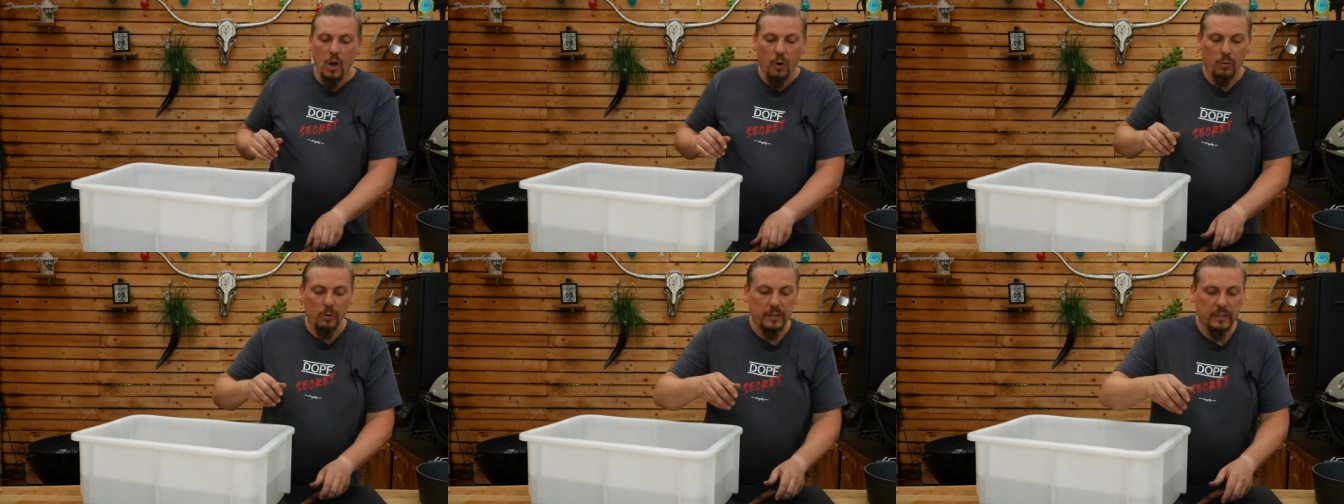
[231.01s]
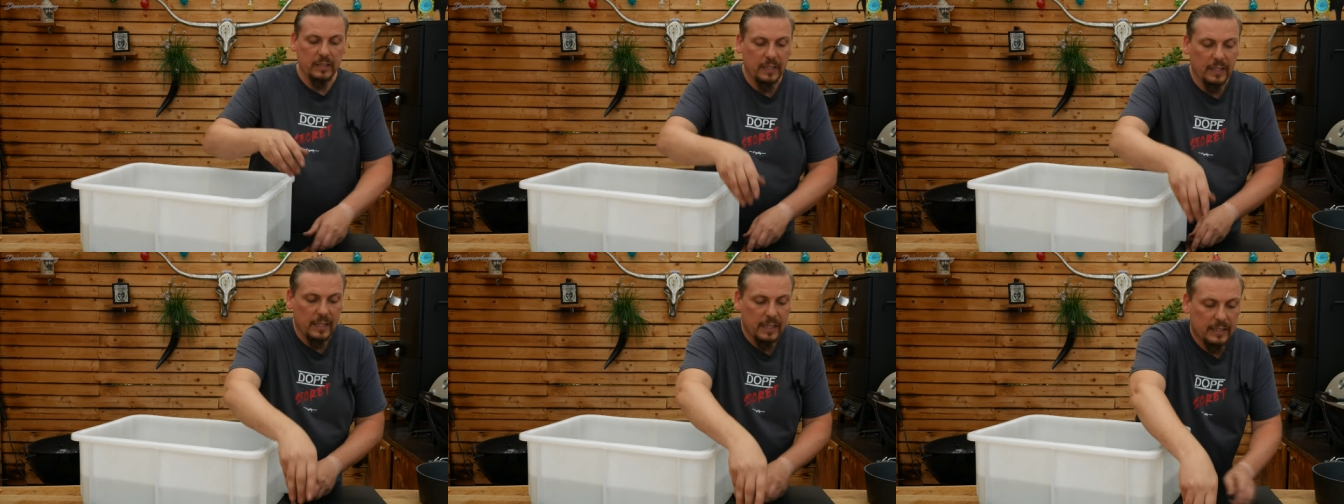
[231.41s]

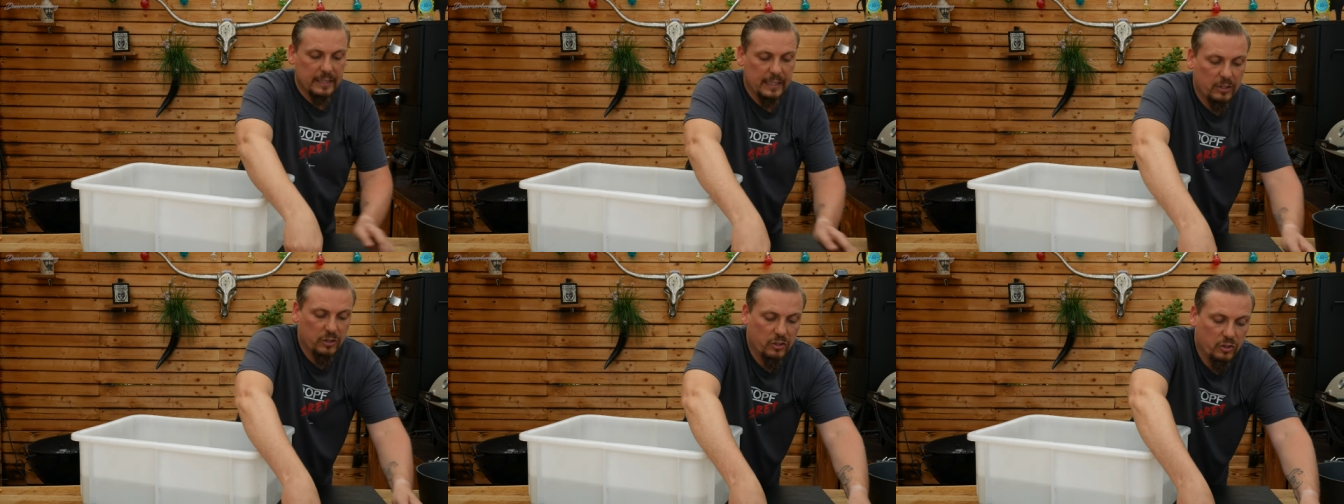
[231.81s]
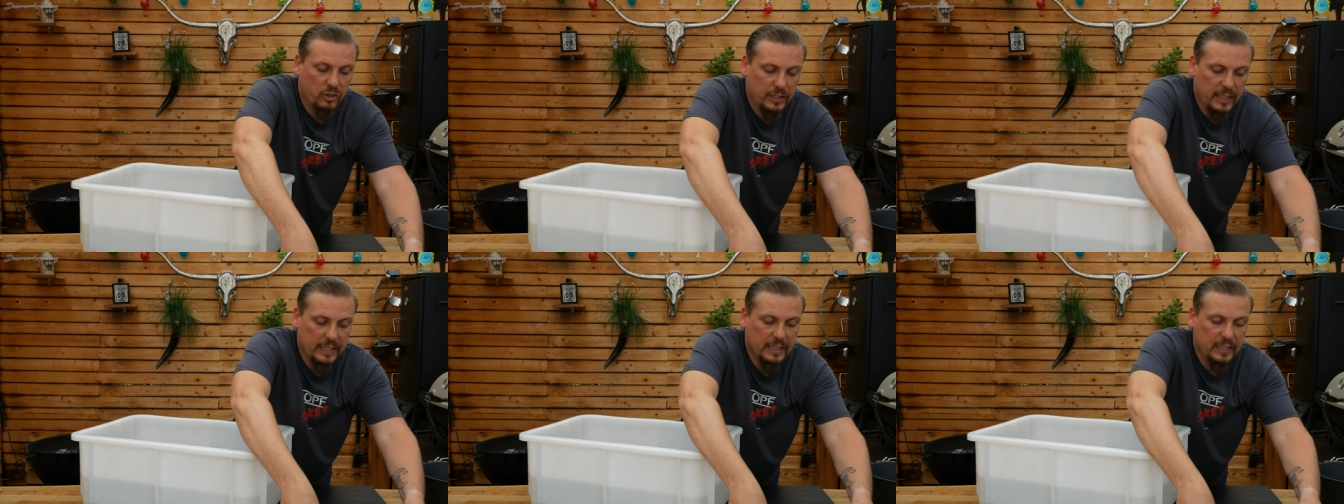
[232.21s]
Und den
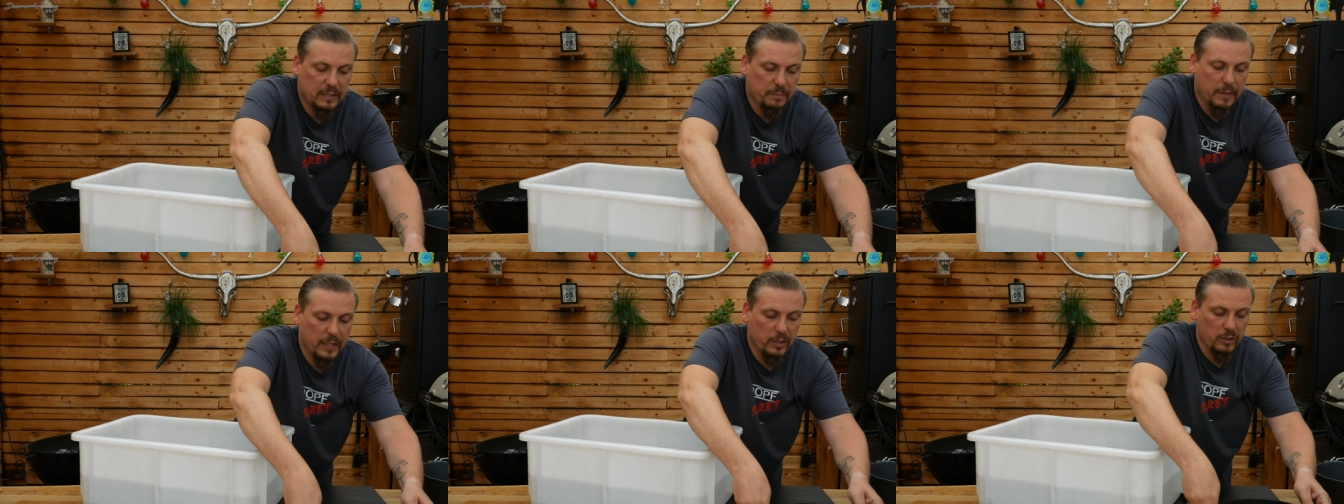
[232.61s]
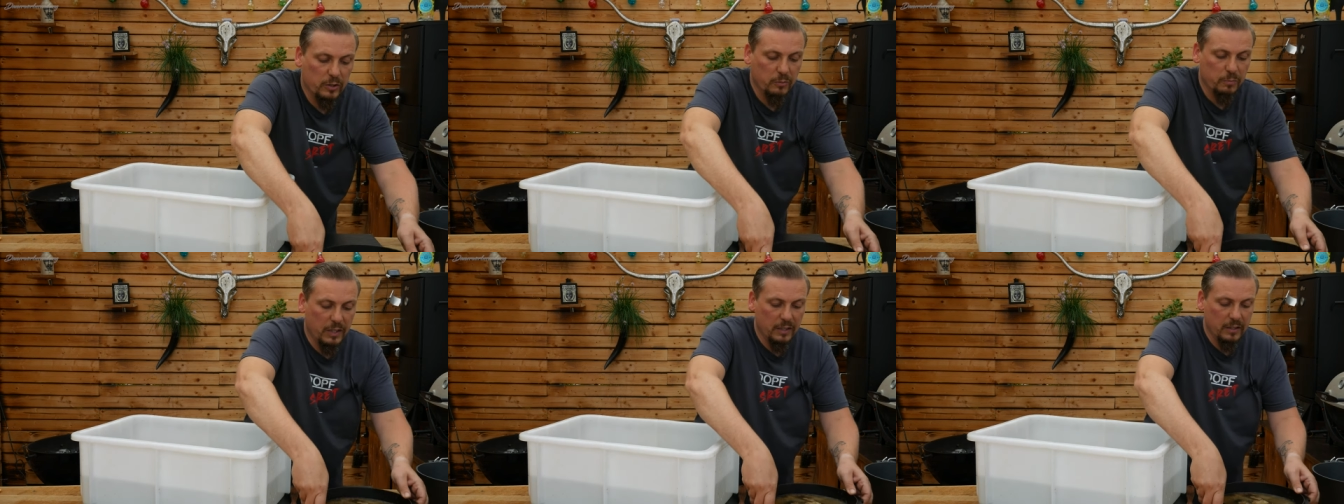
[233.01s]
stelle ich jetzt mal
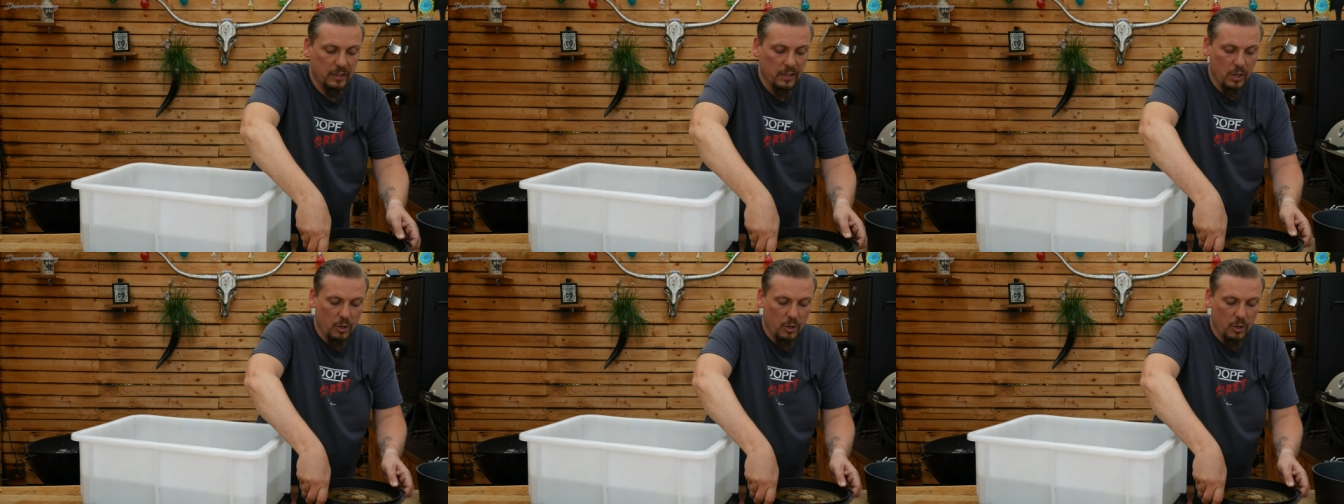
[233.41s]
rüber